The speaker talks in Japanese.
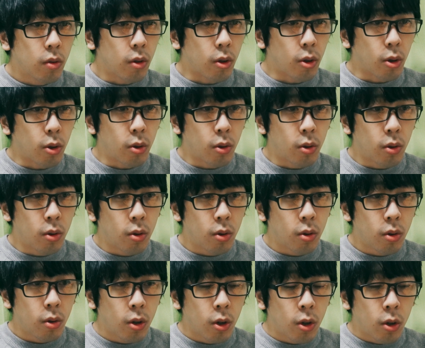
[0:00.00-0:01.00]
えー、
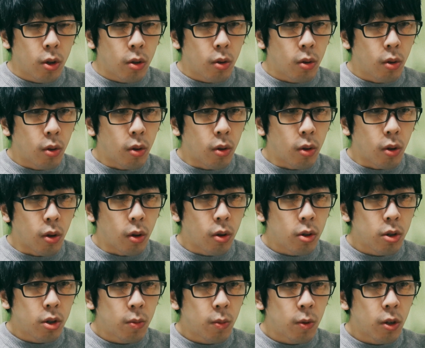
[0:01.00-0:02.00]
なんか駄
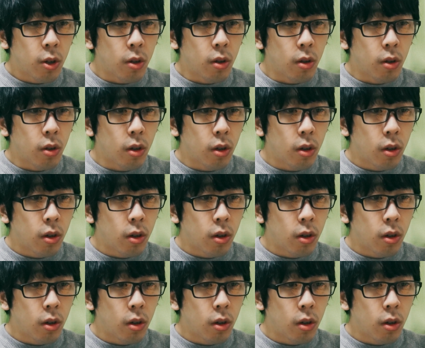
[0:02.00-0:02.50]
菓子みたいだね